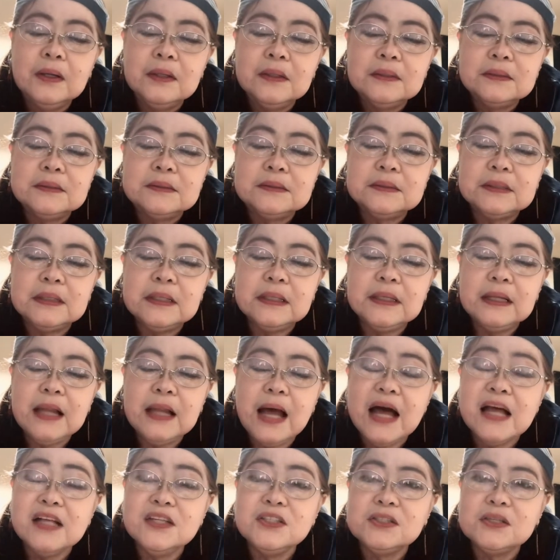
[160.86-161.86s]
Si
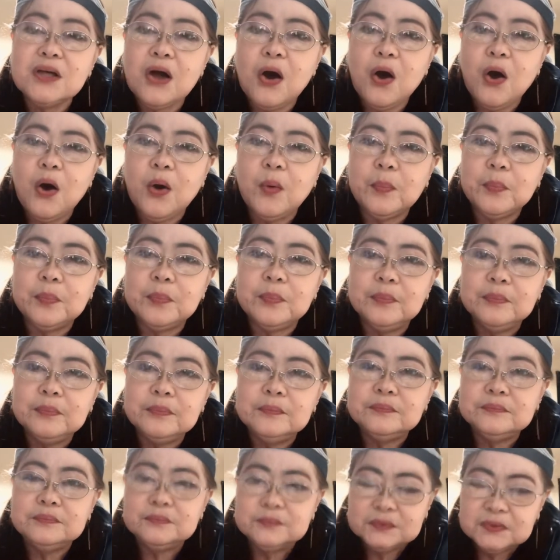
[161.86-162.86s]
Lanscope,
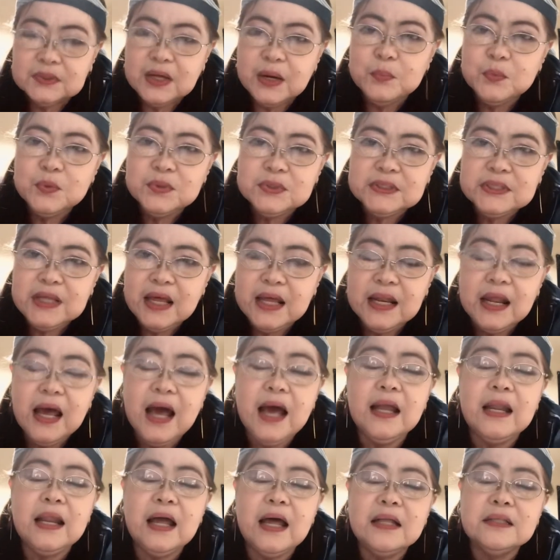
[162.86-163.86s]
kamusta
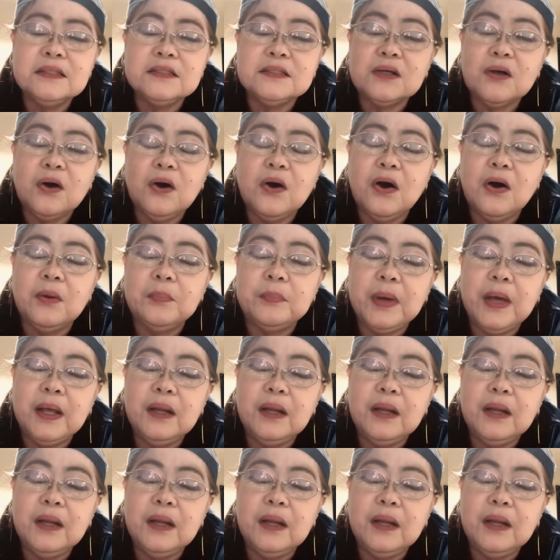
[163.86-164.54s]
na Lanscope?